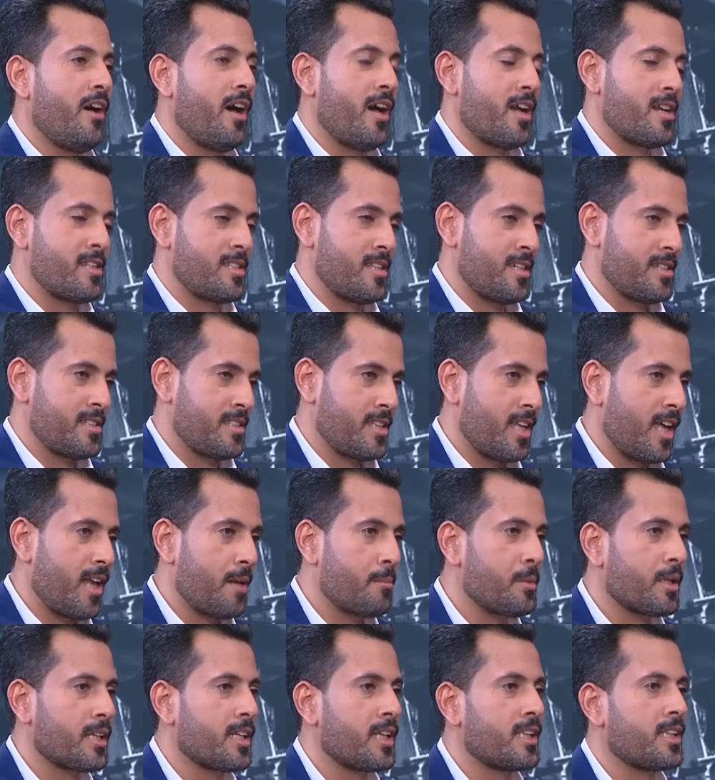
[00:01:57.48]
نعم. حارس
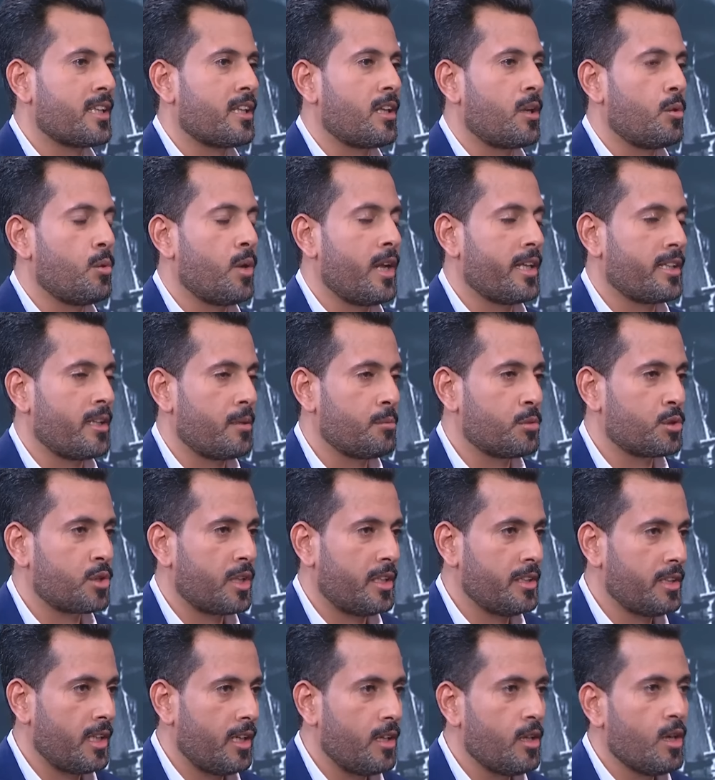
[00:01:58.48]
الازدهار بقيادة الولايات
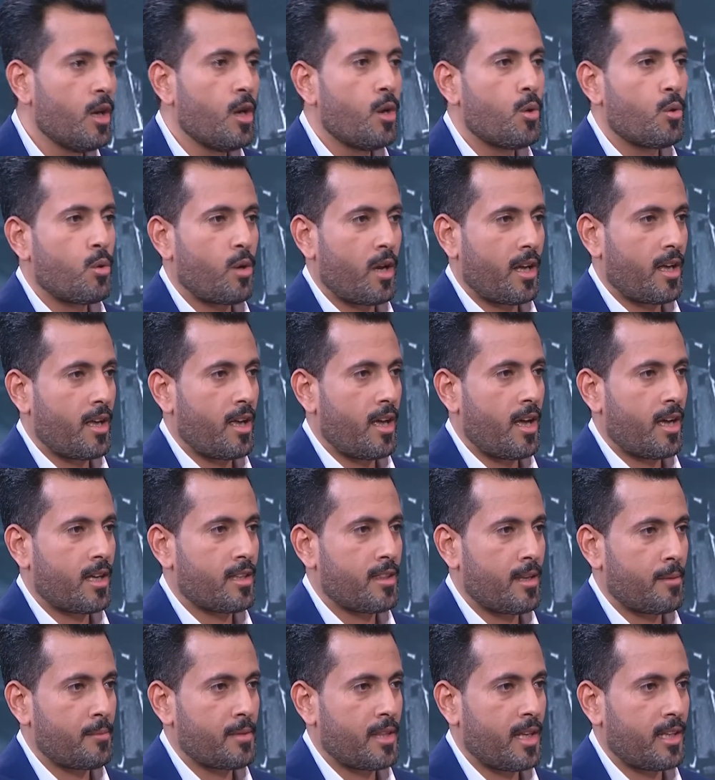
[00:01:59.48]
المتحدة هناك
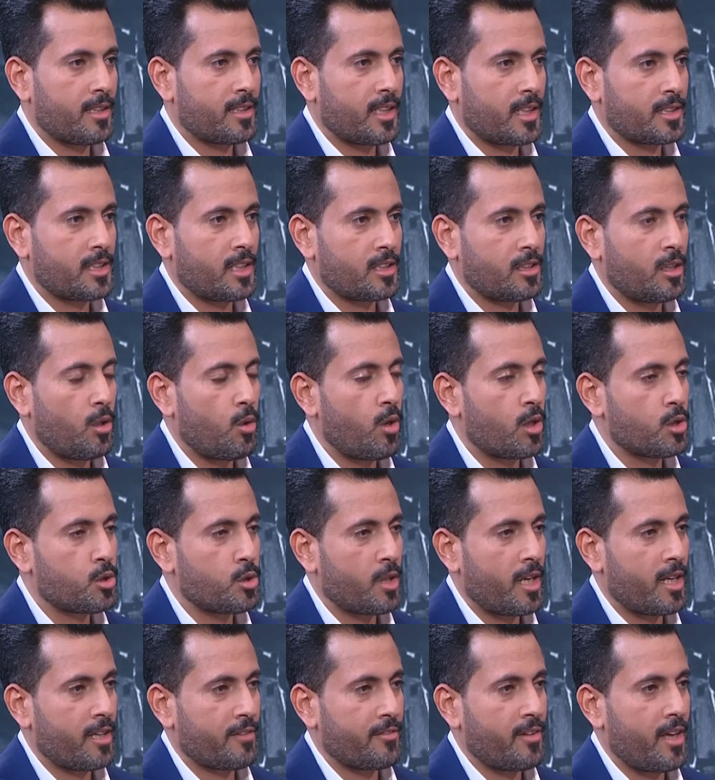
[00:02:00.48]
أكثر من 13 دولة
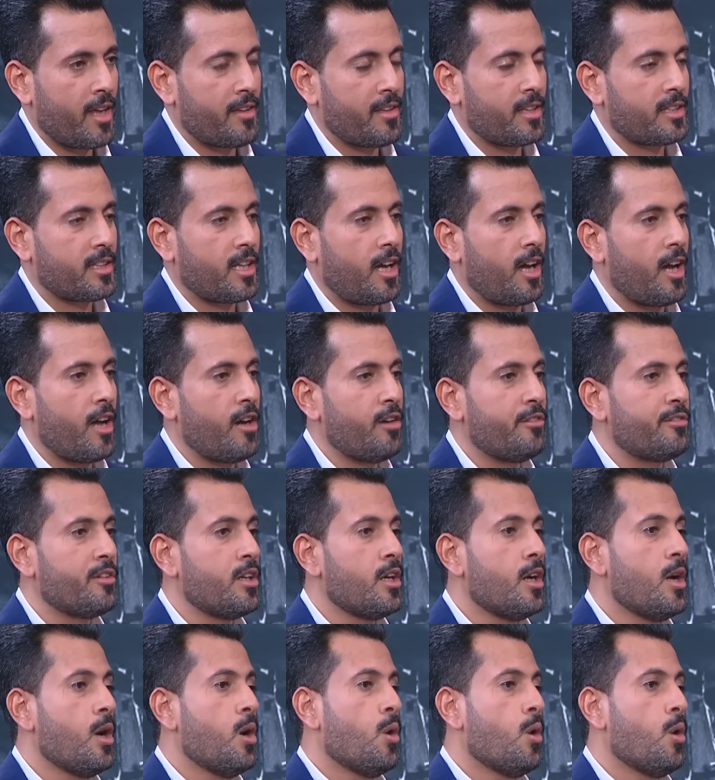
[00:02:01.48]
تشارك في هذا التحالف